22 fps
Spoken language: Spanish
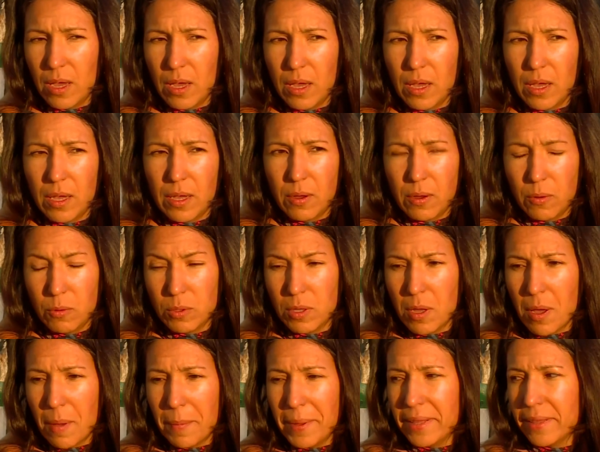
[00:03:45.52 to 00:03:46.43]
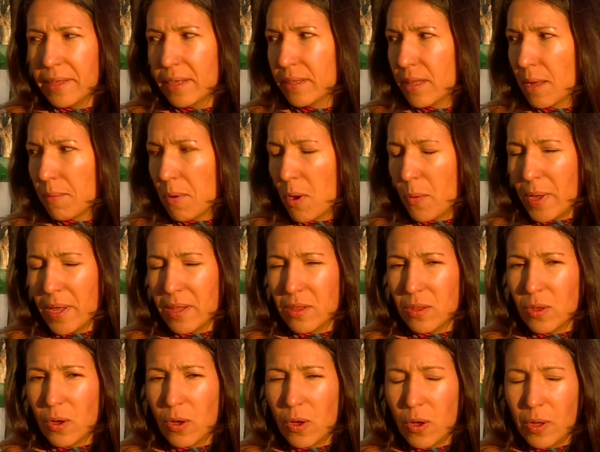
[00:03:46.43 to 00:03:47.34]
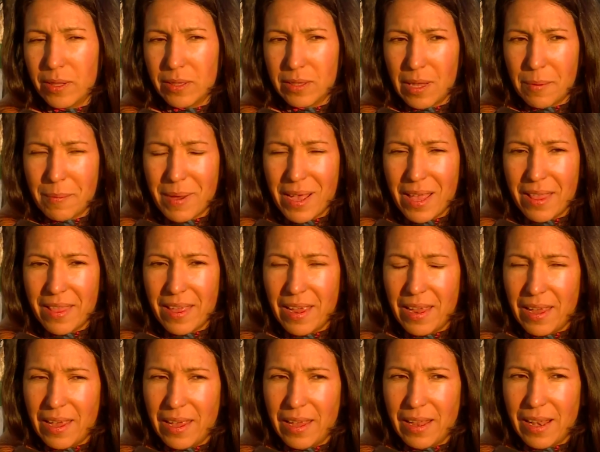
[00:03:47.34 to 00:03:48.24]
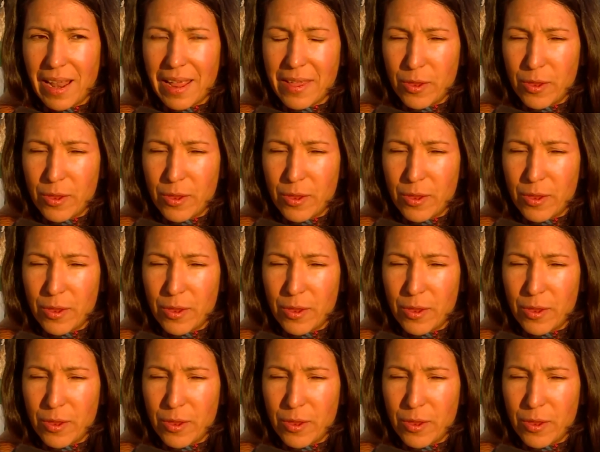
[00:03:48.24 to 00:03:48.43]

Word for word: Eh, últimamente estamos viendo el tema de